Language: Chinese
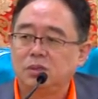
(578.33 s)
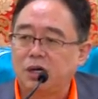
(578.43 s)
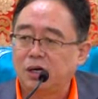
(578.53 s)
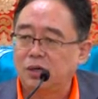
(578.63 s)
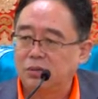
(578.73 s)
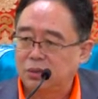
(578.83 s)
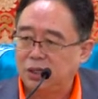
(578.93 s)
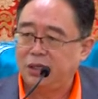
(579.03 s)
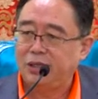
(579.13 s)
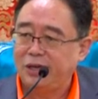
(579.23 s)
然后
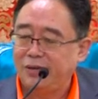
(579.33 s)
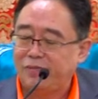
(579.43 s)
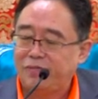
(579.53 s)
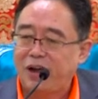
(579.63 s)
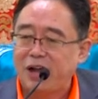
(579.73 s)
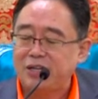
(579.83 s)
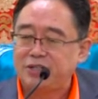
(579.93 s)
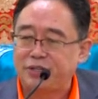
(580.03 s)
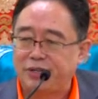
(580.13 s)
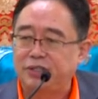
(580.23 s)
体内
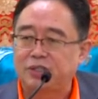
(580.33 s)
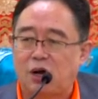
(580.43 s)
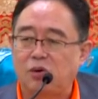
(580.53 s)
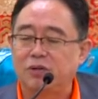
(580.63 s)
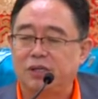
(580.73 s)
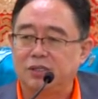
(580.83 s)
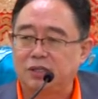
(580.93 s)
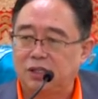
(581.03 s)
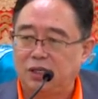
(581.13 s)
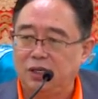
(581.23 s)
万神朝
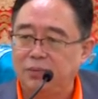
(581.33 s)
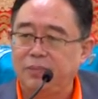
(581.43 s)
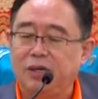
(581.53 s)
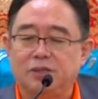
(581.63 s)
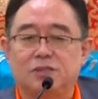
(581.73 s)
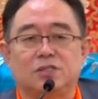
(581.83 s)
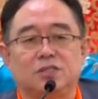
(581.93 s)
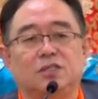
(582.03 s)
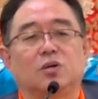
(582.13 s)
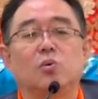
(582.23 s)
礼，听命自
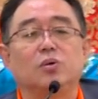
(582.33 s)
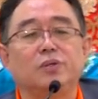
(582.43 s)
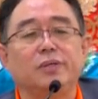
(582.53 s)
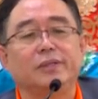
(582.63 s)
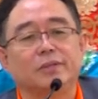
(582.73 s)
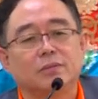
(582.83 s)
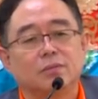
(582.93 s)
己的国君，